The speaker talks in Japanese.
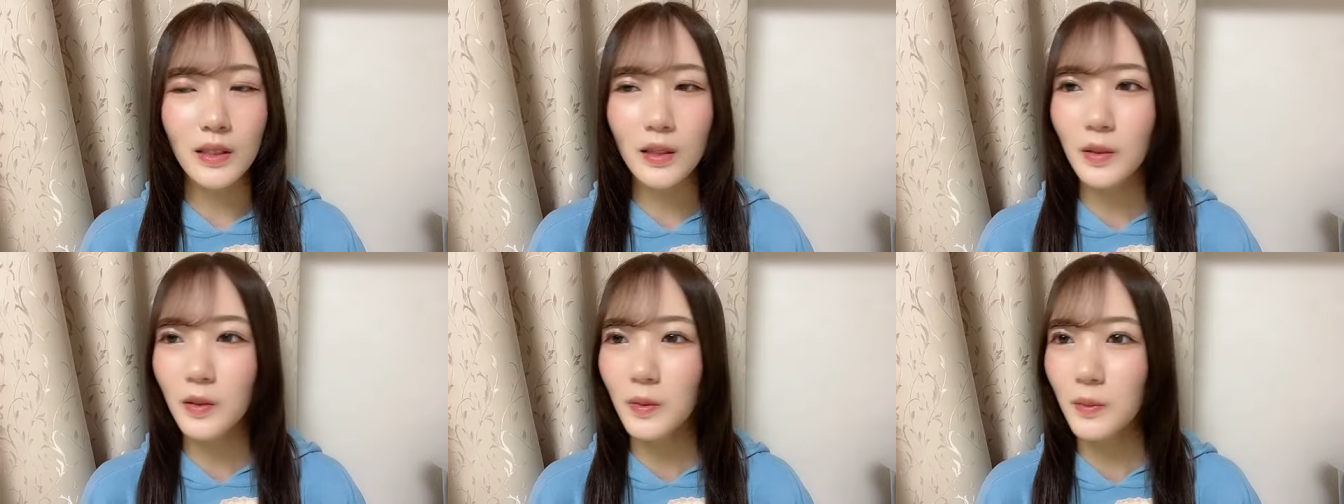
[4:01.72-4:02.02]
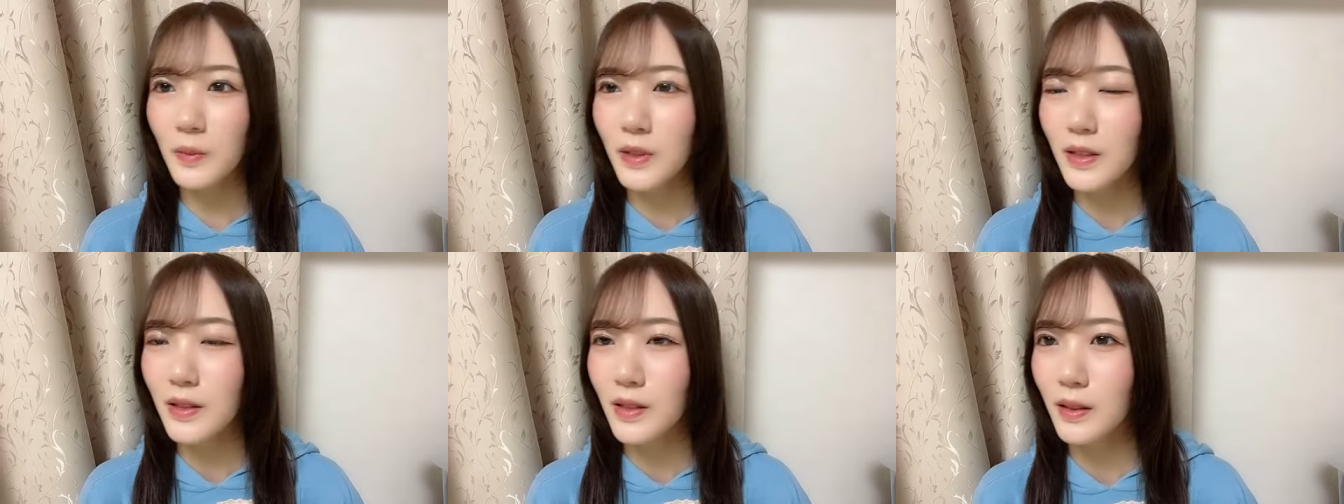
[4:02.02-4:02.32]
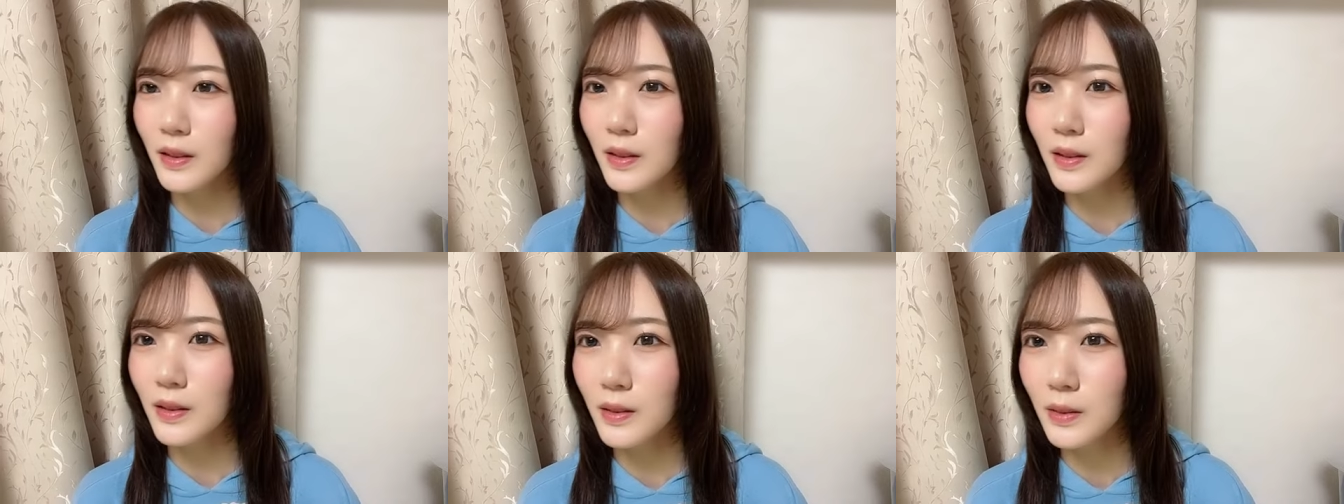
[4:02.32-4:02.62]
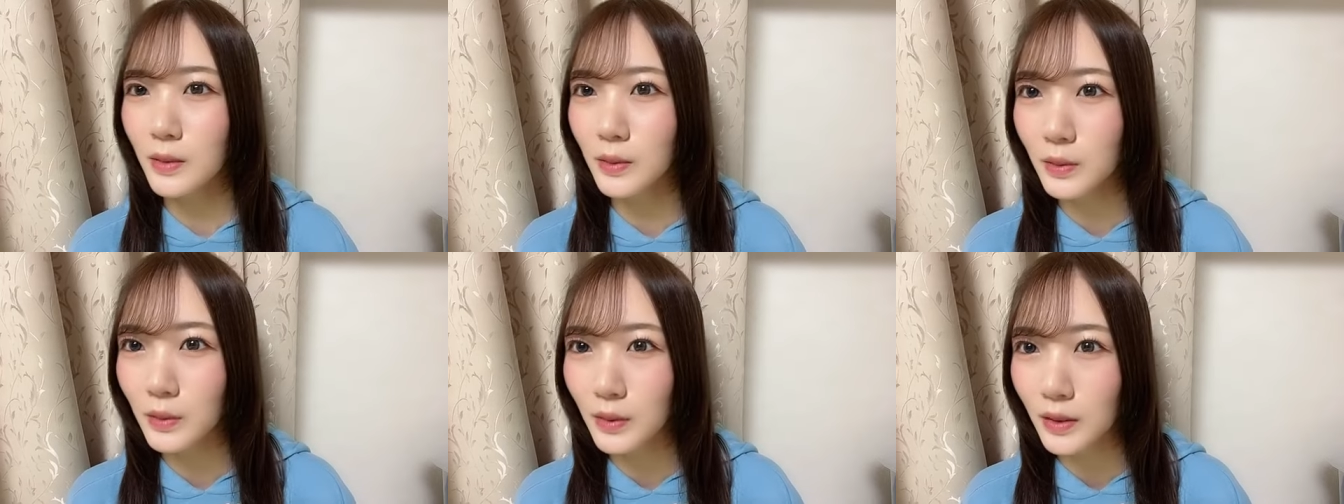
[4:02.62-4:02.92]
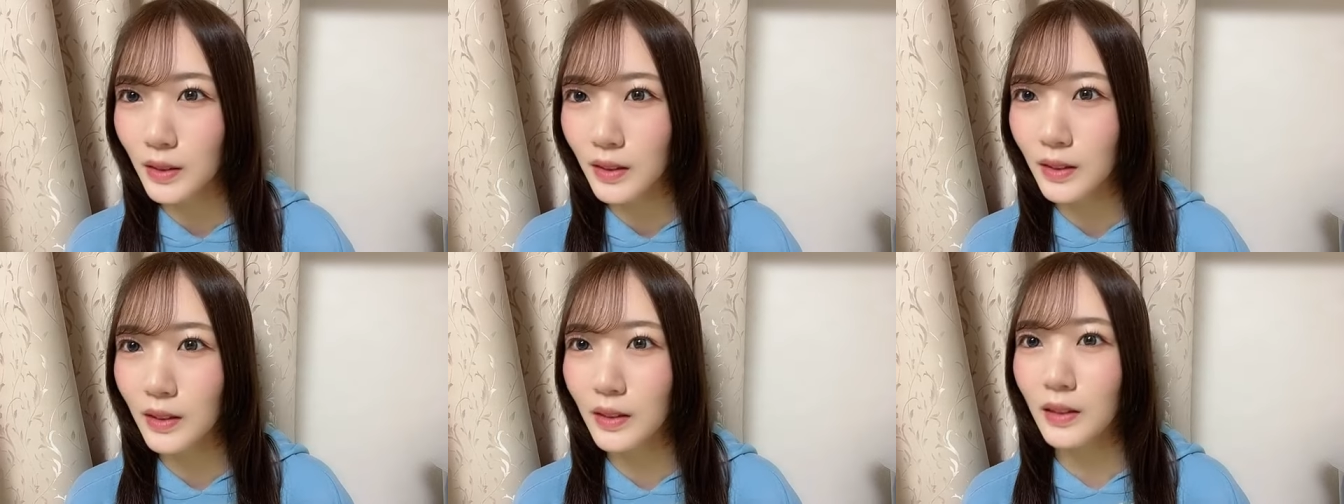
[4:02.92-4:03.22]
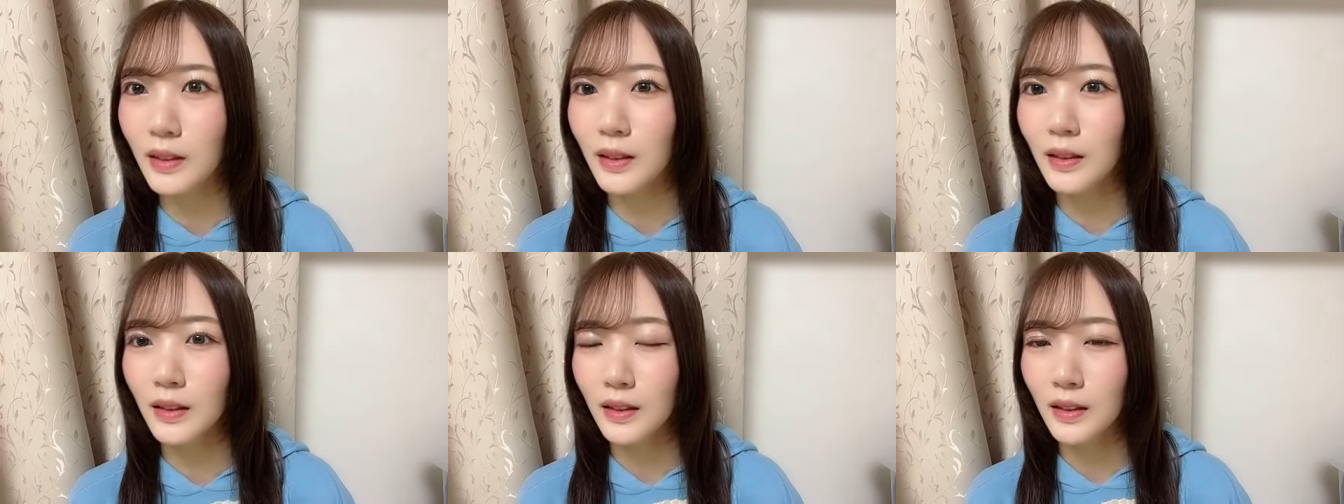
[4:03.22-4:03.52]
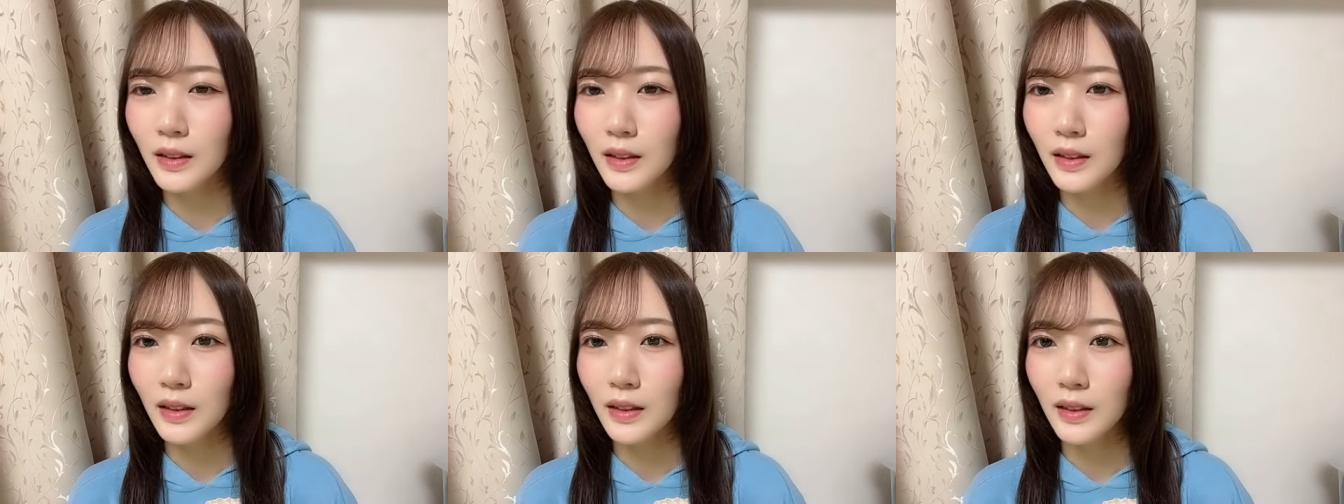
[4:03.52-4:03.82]
塩見さんがすごい
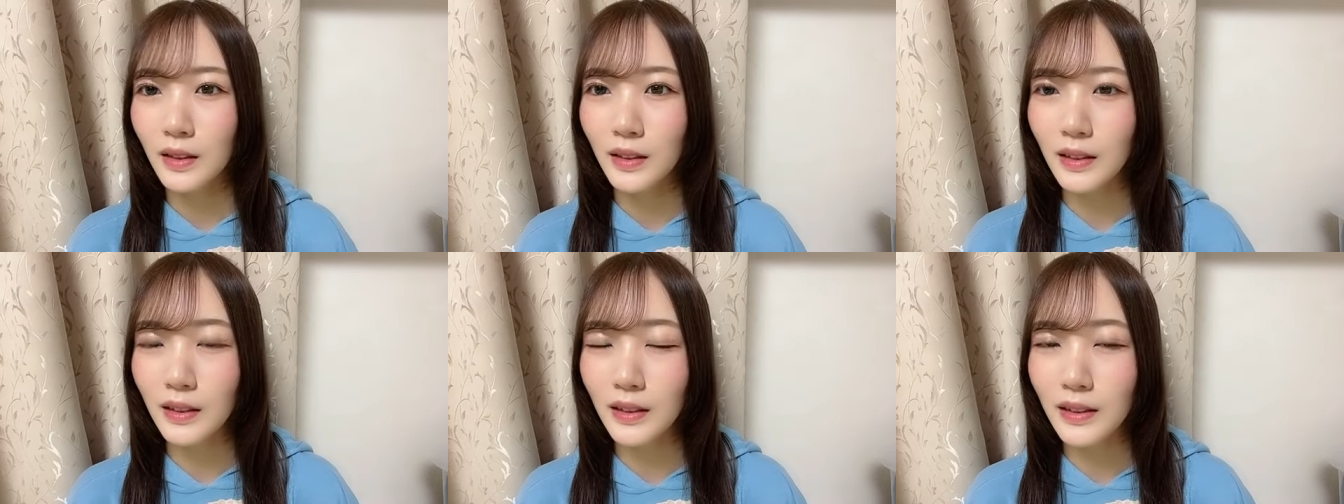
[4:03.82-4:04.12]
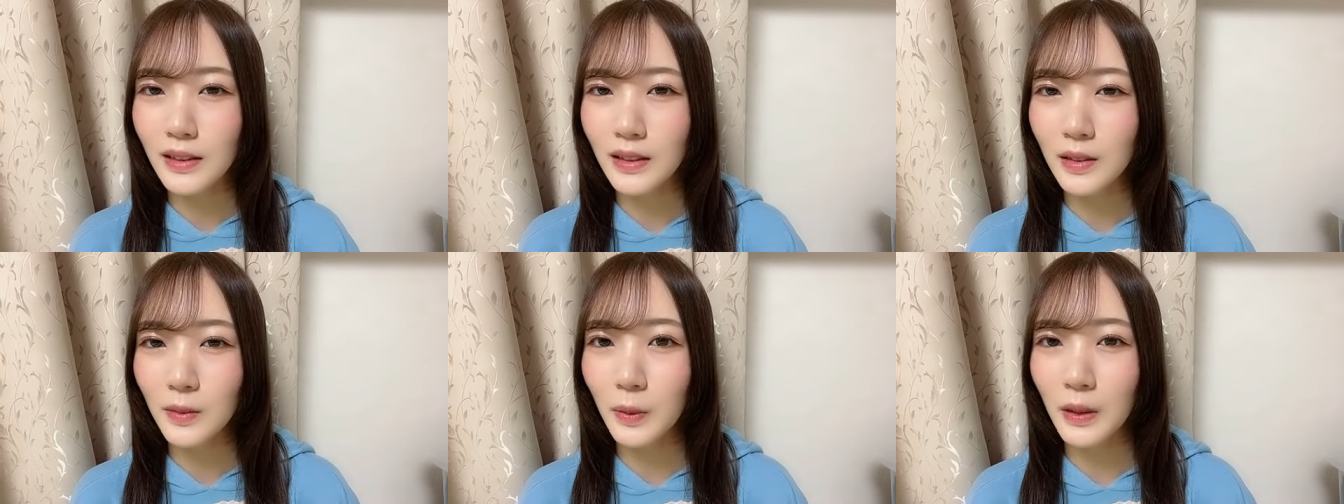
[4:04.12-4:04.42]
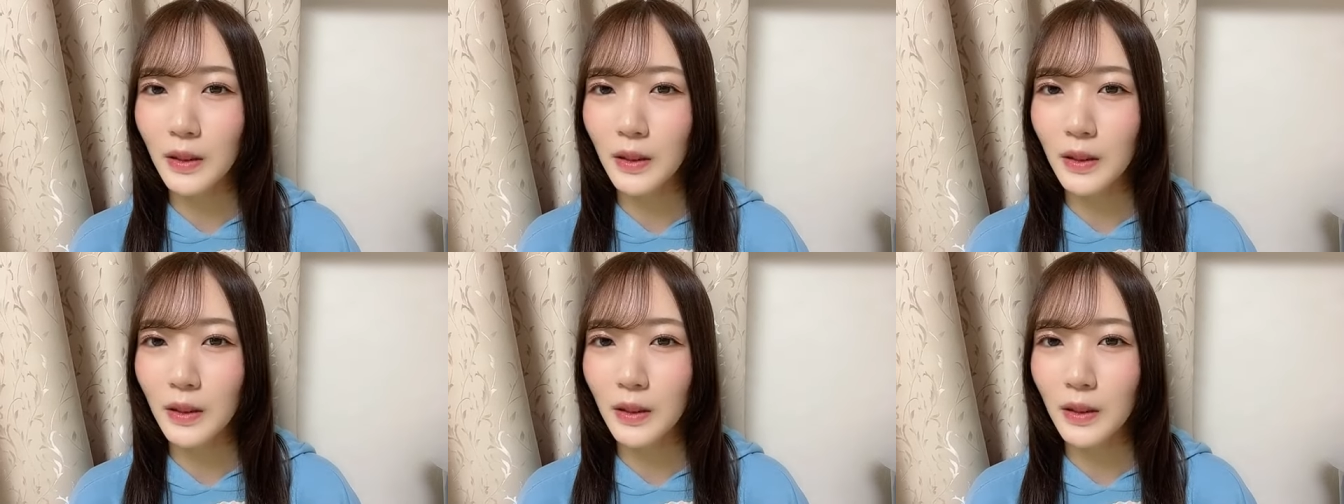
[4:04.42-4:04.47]
一